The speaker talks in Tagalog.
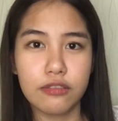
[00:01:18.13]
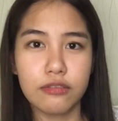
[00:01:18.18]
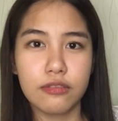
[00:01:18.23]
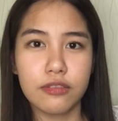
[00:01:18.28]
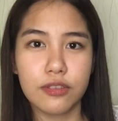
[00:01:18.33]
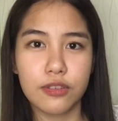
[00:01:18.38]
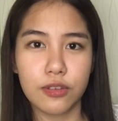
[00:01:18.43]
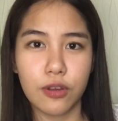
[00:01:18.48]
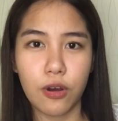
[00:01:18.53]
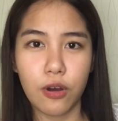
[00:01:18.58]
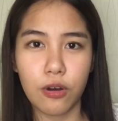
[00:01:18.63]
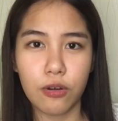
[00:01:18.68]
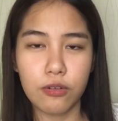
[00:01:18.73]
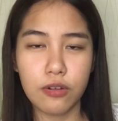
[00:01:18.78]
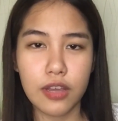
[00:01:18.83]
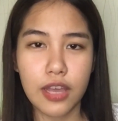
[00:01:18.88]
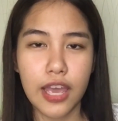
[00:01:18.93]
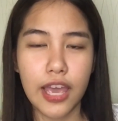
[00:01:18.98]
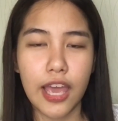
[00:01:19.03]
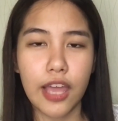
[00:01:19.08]
So,
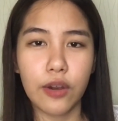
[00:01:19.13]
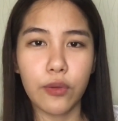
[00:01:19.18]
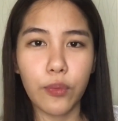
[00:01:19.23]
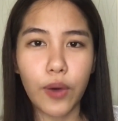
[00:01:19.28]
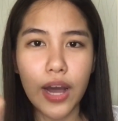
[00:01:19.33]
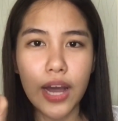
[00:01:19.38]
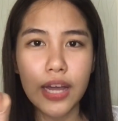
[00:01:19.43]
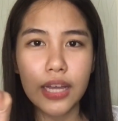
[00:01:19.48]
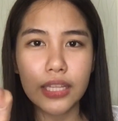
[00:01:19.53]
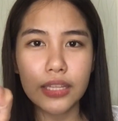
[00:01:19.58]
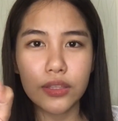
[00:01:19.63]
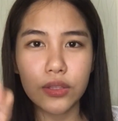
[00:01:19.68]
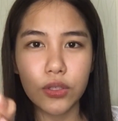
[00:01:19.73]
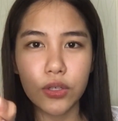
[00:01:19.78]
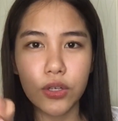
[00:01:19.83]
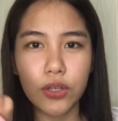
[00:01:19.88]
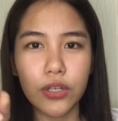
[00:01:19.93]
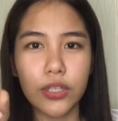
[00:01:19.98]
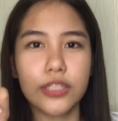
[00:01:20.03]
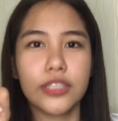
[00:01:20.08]
and 1,
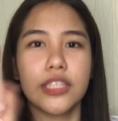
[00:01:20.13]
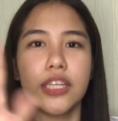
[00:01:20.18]
2,